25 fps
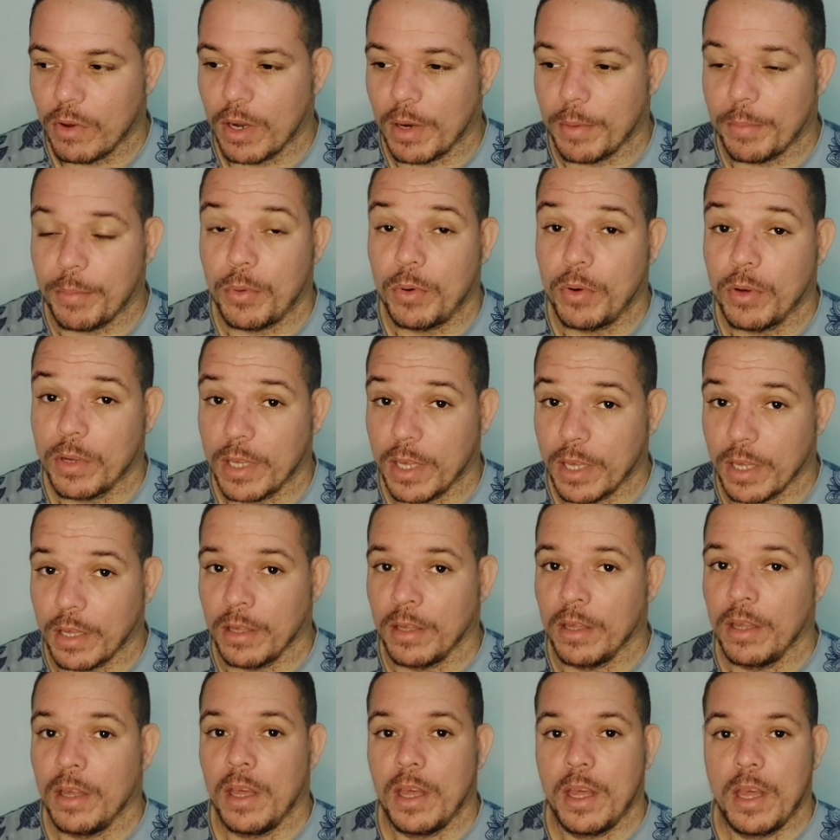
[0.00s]
agora, por quê?
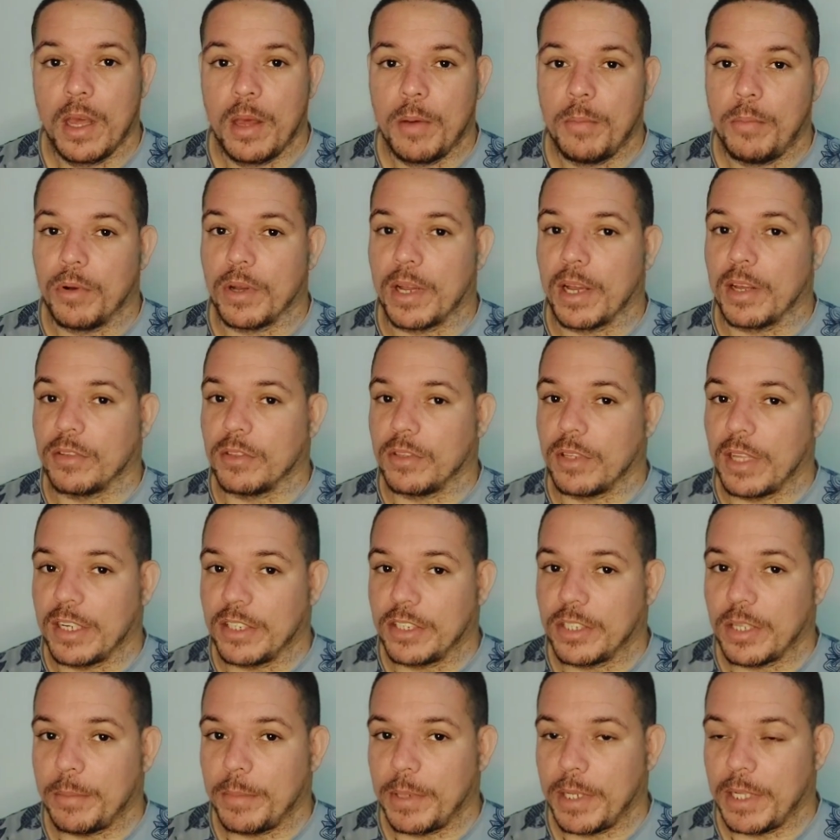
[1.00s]
Por causa
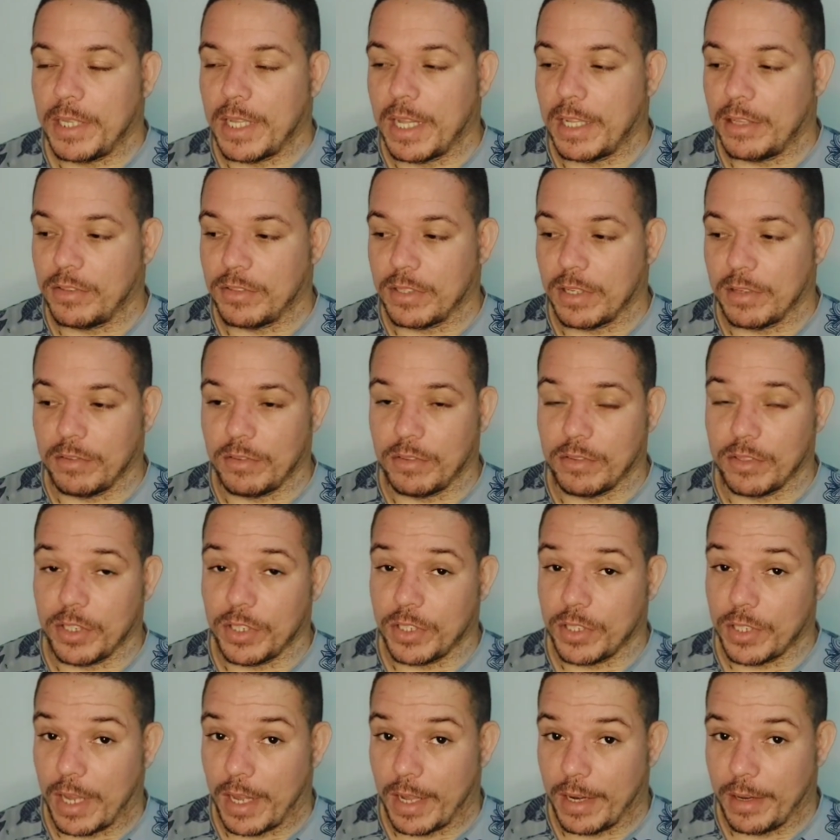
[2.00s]
da estabilidade do servidor
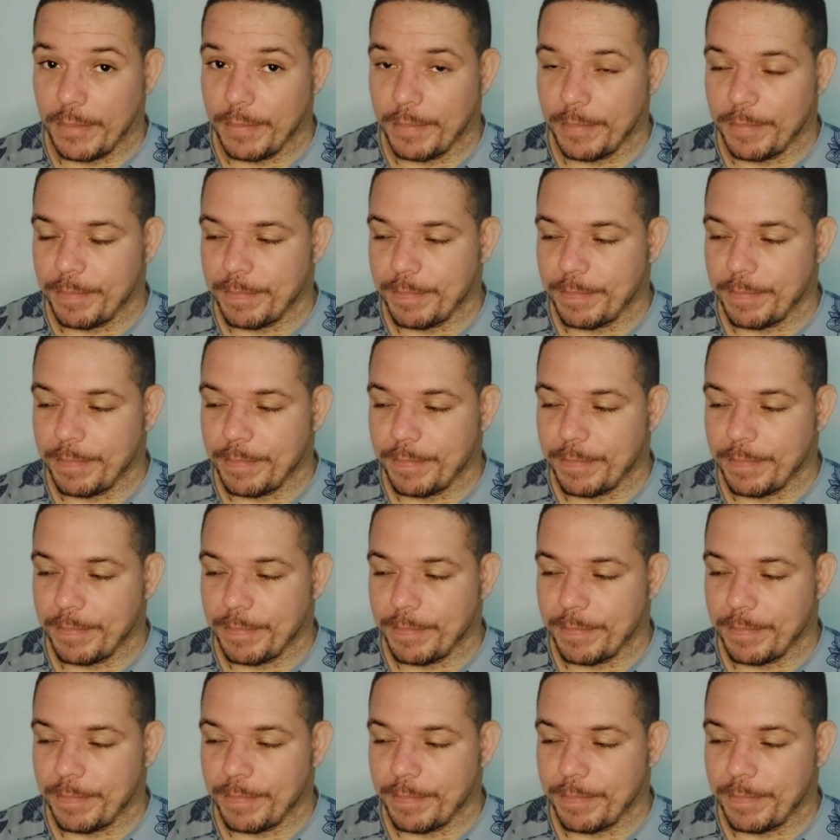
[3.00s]
de Share.